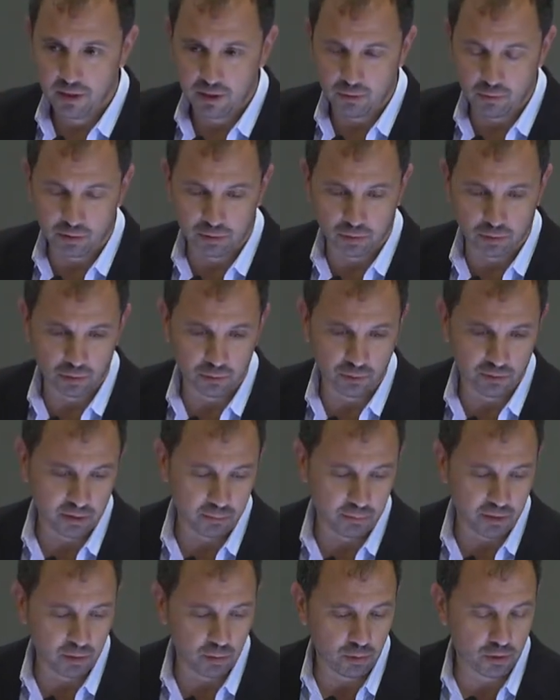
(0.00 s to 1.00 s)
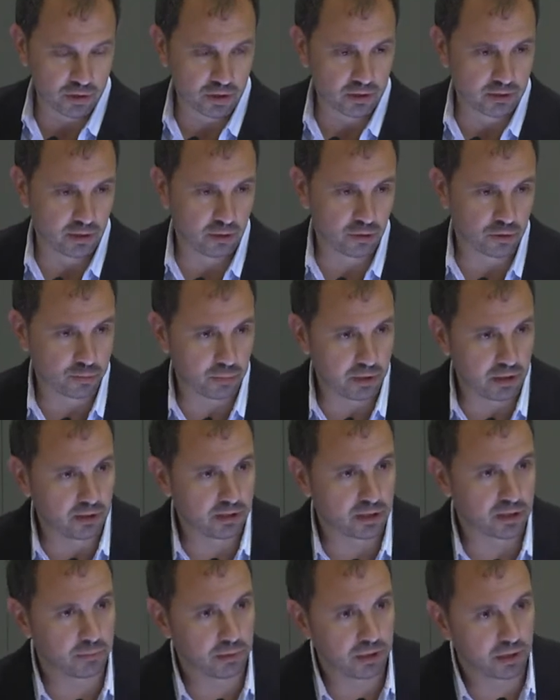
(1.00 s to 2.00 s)
cuando conducen vehículos entre 2.000 y
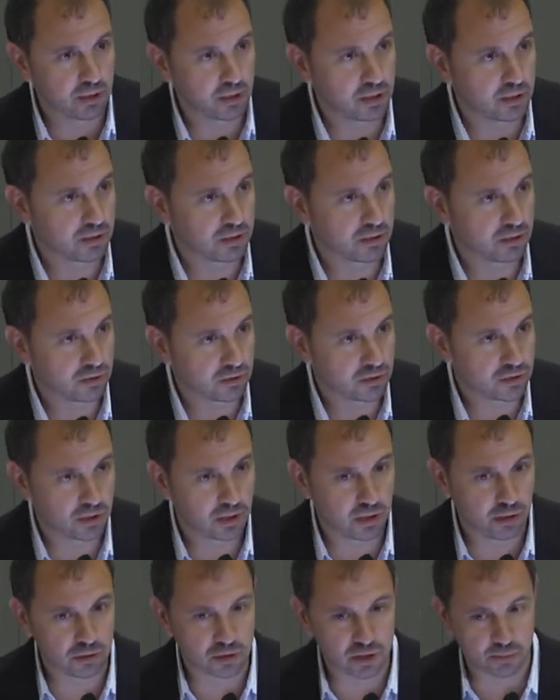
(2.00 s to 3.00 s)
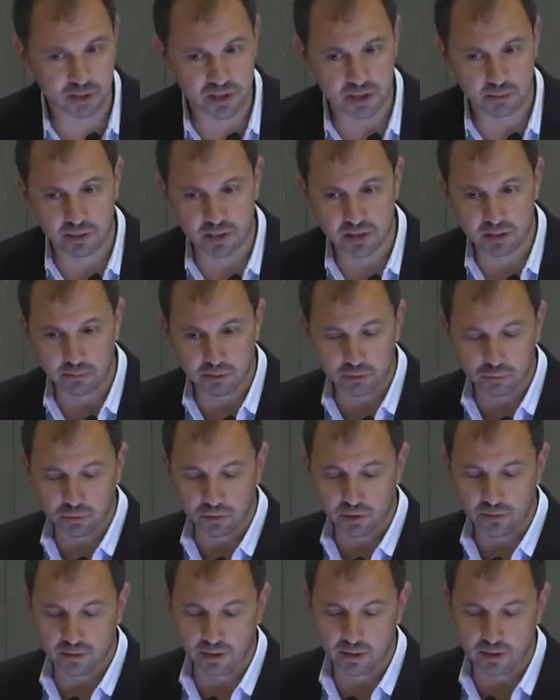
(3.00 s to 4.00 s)
3.500 kilos de masa máxima
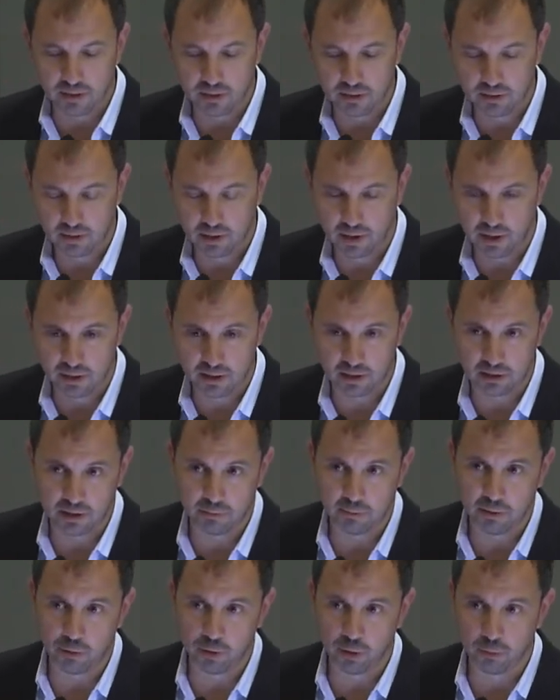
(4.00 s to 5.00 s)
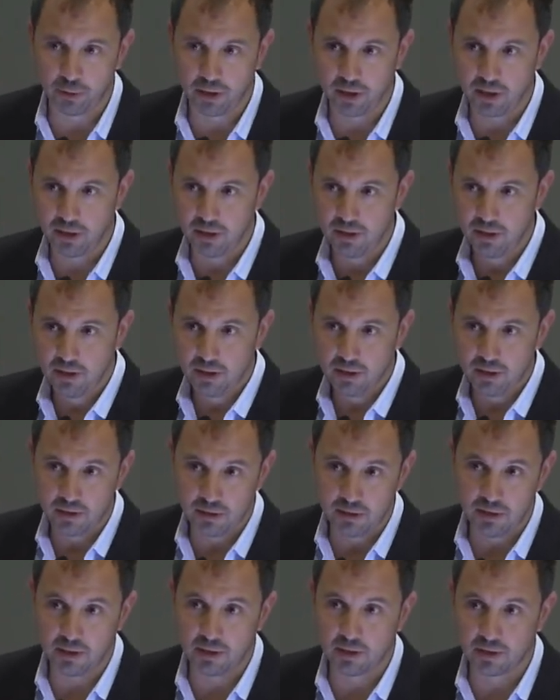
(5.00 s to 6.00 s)
autorizada. La directiva europea
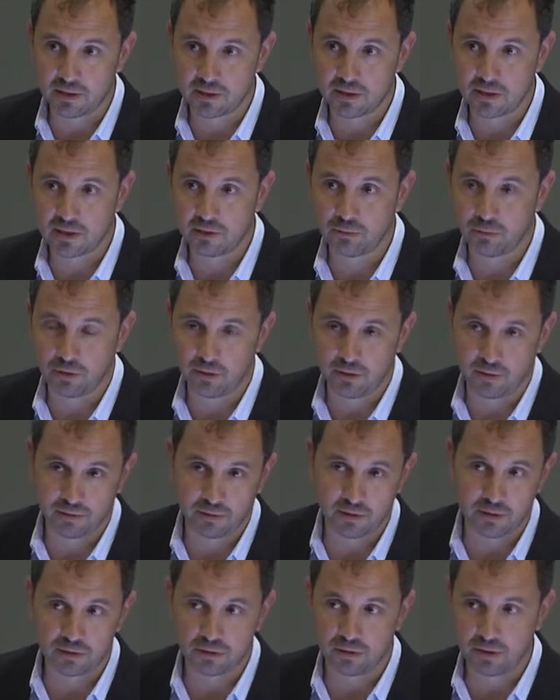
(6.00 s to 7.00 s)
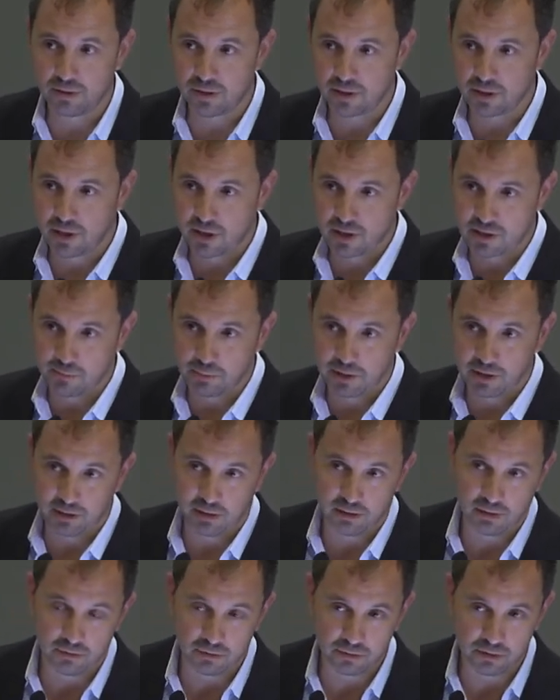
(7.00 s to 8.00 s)
indica que estas autorizaciones son necesarias a
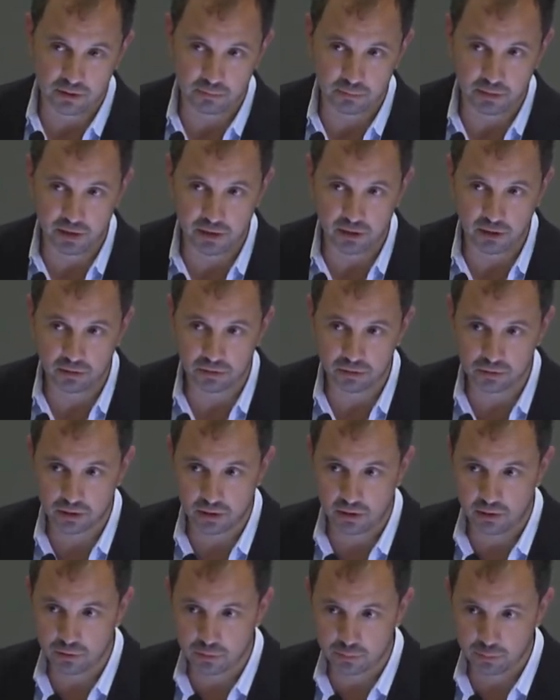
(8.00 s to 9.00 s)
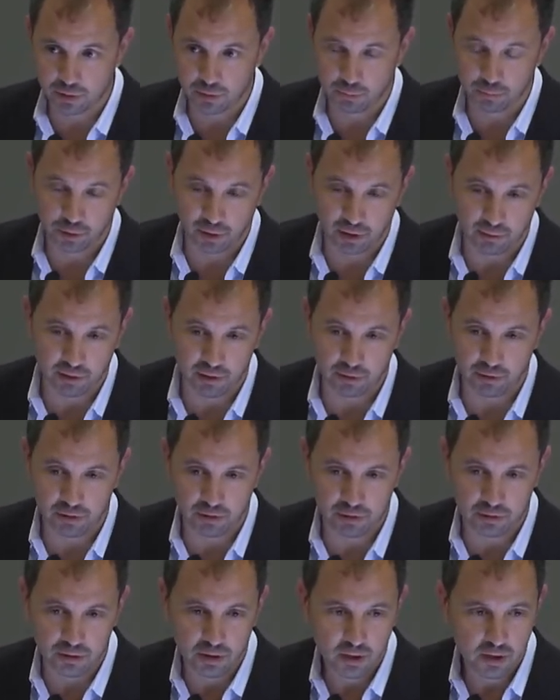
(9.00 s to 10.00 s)
partir de los 3.500 kilos, pero por debajo de
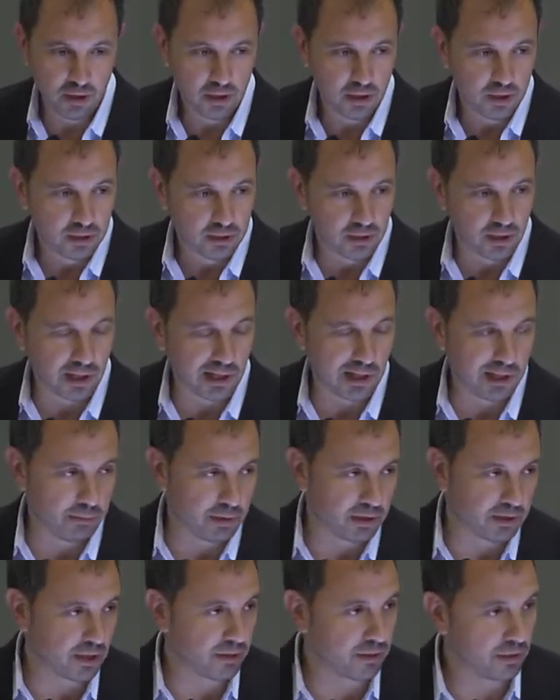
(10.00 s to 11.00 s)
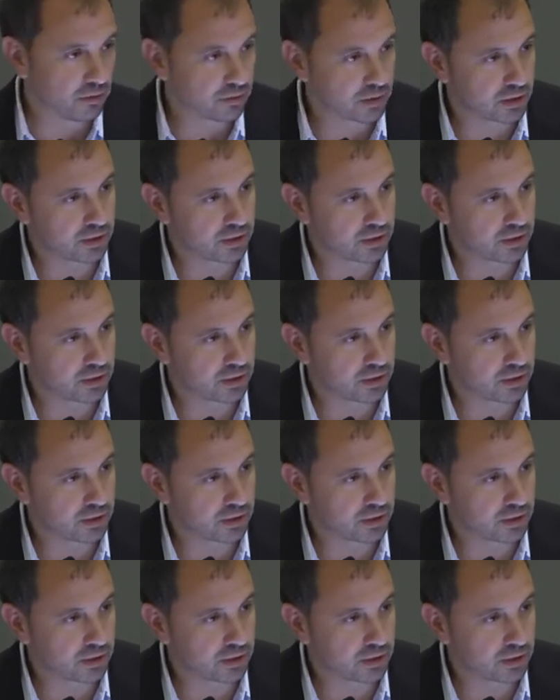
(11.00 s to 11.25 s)
ello deja libertad a los